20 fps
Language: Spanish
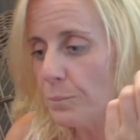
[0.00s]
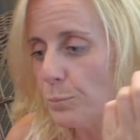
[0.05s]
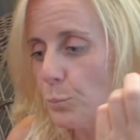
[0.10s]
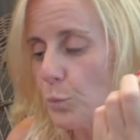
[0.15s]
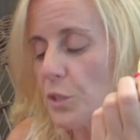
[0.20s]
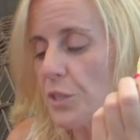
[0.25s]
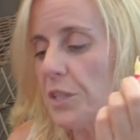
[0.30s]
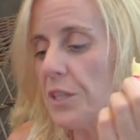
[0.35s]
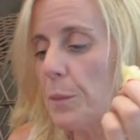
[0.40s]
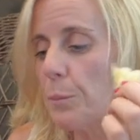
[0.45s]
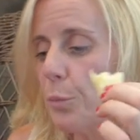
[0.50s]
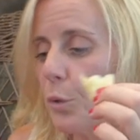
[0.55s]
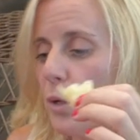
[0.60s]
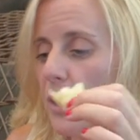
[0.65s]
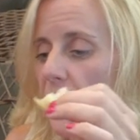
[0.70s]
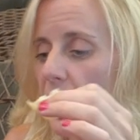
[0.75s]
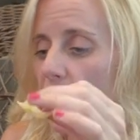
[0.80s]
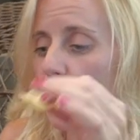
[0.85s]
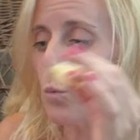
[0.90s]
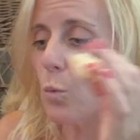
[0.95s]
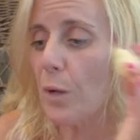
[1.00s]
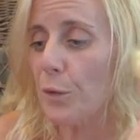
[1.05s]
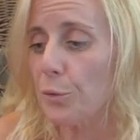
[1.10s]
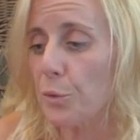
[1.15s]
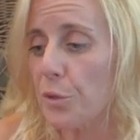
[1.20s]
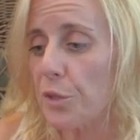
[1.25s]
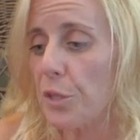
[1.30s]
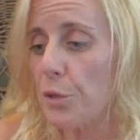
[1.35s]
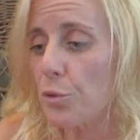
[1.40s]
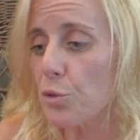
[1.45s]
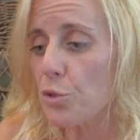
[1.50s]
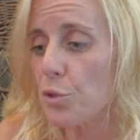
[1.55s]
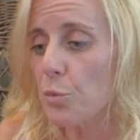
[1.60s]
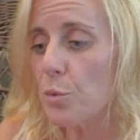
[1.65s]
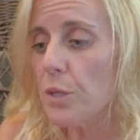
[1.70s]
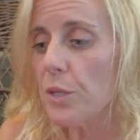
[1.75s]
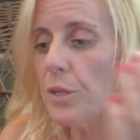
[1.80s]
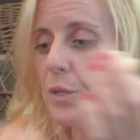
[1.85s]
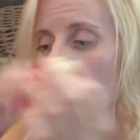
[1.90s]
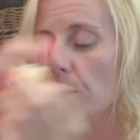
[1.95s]
Pues se te pone 400
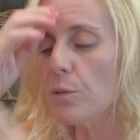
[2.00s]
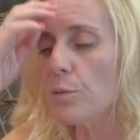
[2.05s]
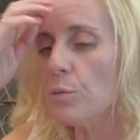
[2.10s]
eurillos.